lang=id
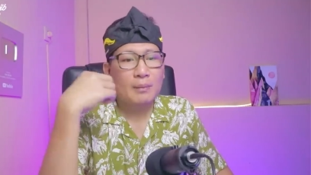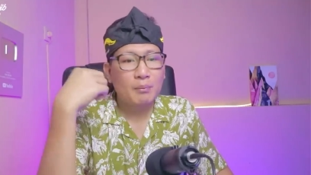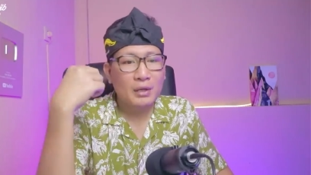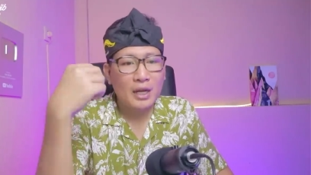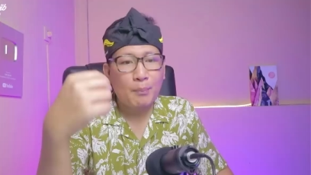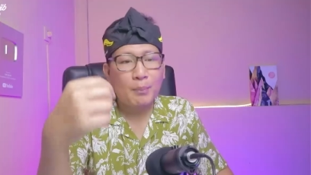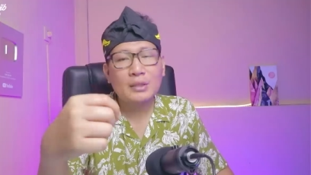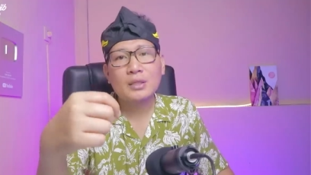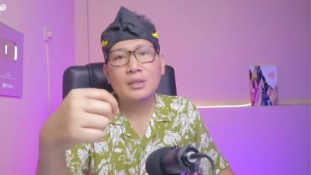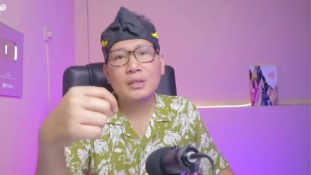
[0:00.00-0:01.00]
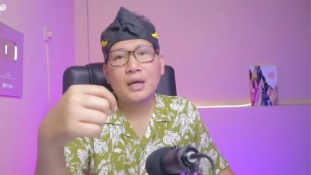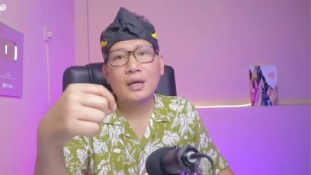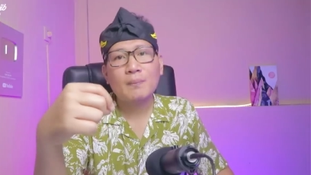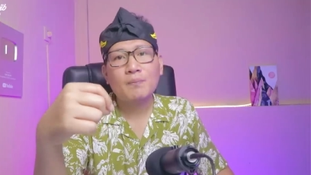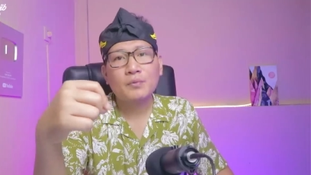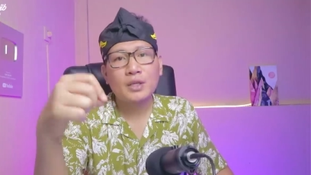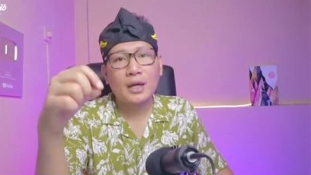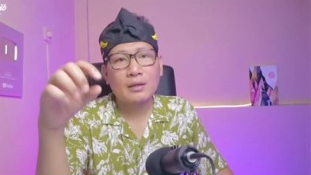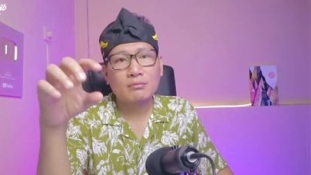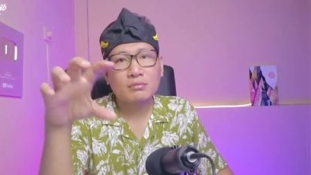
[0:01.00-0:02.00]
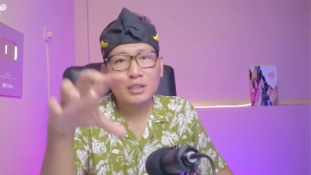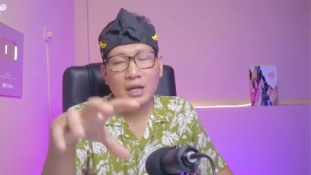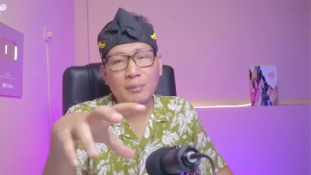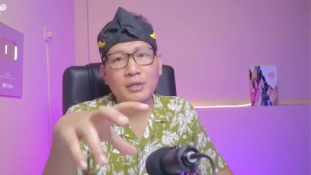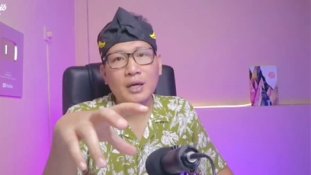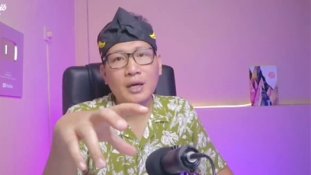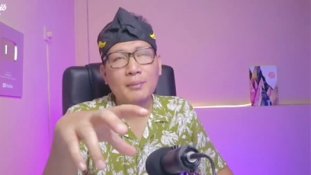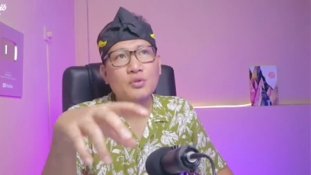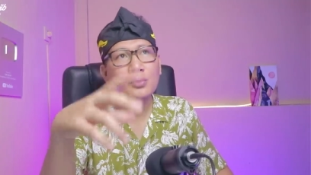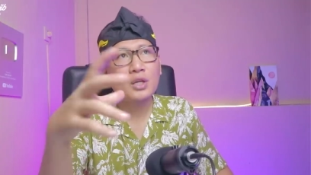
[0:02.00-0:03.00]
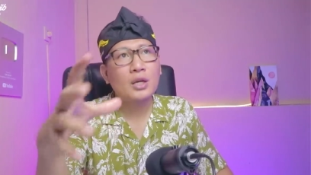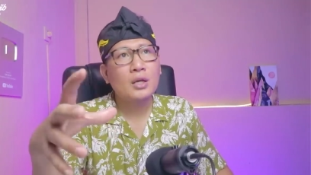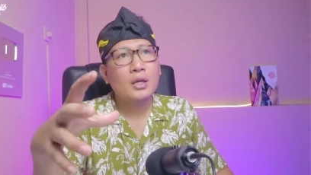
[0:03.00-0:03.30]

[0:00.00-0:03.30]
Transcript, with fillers: pendapat kita yang tidak benar, maksudnya